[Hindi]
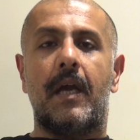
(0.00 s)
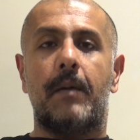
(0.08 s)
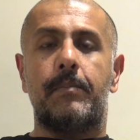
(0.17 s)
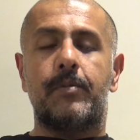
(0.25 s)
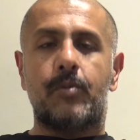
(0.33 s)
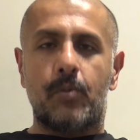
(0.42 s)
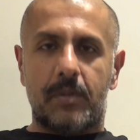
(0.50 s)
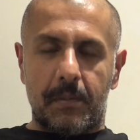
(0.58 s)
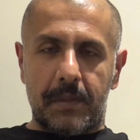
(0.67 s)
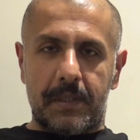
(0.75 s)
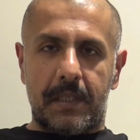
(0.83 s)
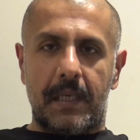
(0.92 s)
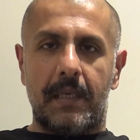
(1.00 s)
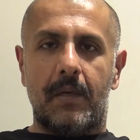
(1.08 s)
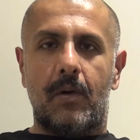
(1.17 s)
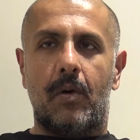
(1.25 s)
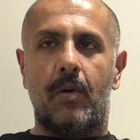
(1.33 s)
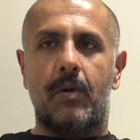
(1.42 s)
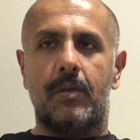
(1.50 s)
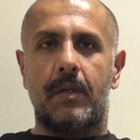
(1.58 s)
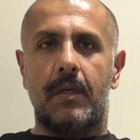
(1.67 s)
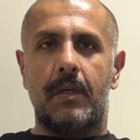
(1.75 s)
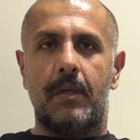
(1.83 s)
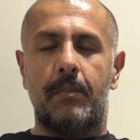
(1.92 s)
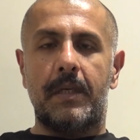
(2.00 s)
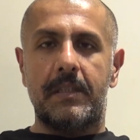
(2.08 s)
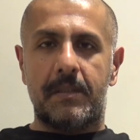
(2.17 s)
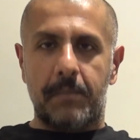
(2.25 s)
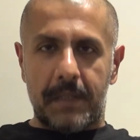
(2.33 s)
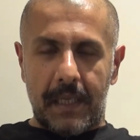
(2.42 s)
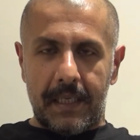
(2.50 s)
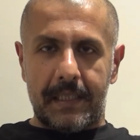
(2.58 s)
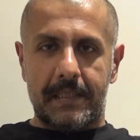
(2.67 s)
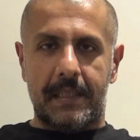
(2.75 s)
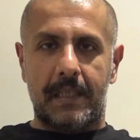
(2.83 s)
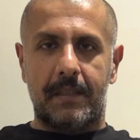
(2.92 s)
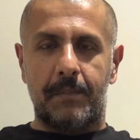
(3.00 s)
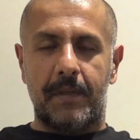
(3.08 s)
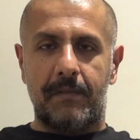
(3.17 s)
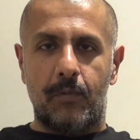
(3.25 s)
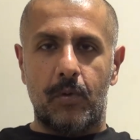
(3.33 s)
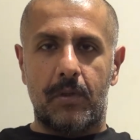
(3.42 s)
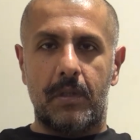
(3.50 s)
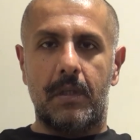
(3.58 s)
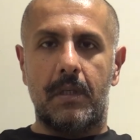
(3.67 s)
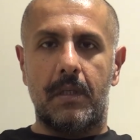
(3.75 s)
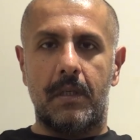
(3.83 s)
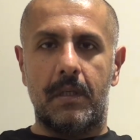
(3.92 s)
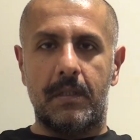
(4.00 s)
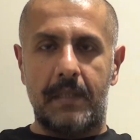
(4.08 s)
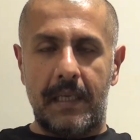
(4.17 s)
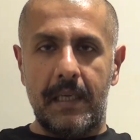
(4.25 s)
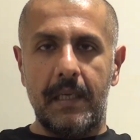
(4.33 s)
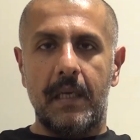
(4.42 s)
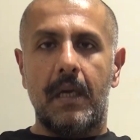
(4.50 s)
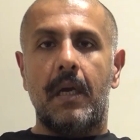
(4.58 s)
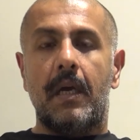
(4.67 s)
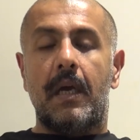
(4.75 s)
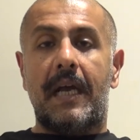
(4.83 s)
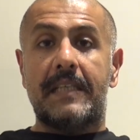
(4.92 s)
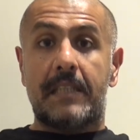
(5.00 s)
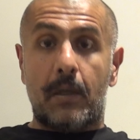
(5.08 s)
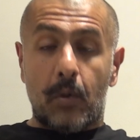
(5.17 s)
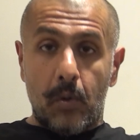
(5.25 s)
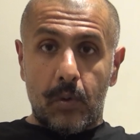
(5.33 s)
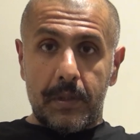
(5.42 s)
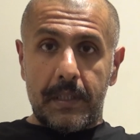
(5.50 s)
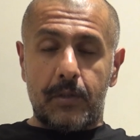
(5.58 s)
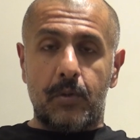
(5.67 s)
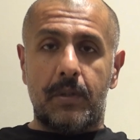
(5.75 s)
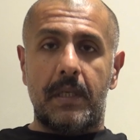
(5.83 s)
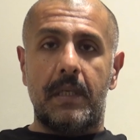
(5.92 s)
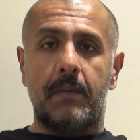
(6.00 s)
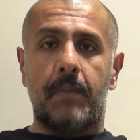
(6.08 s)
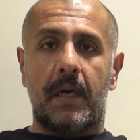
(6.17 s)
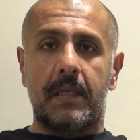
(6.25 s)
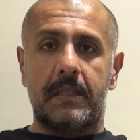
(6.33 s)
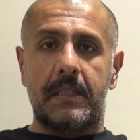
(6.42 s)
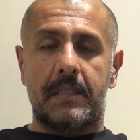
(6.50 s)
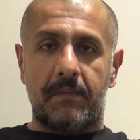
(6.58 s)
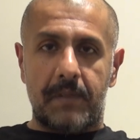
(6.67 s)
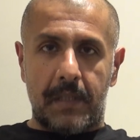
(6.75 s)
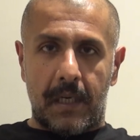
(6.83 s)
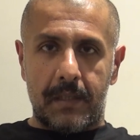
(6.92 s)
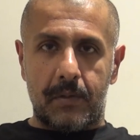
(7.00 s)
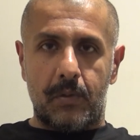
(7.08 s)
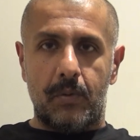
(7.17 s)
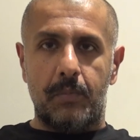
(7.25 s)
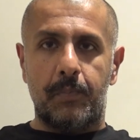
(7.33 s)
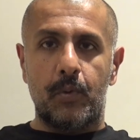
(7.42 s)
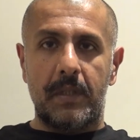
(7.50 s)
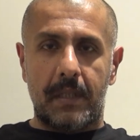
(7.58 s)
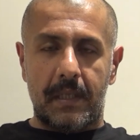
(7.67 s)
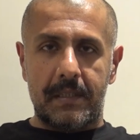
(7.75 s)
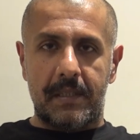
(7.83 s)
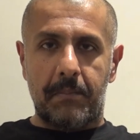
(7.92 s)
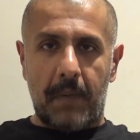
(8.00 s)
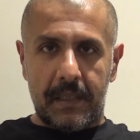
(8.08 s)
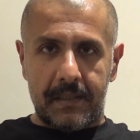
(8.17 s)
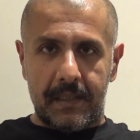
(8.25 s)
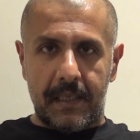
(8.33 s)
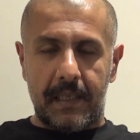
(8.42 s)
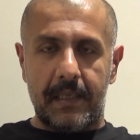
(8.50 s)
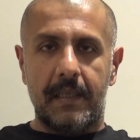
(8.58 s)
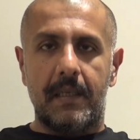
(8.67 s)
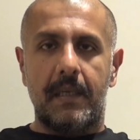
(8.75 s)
आप सोच समझ के और बड़ी जिम्मेदारी के साथ अपना वोट दें ऐसे लोगों को दें जो कि भारत के संविधान को पूरी तरह से मानते हैं